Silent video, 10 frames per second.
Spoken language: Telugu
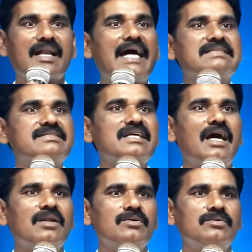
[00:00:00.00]

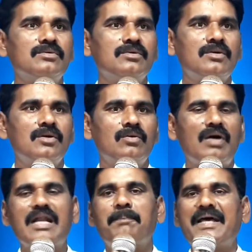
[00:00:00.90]
రాజ్యాలు
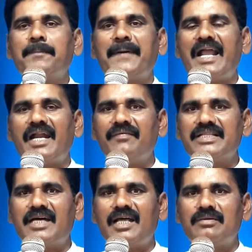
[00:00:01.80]
వాళ్ళ పరిపాలన
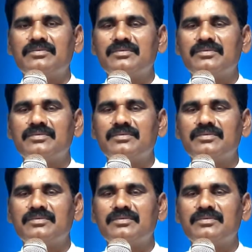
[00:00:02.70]
విధానం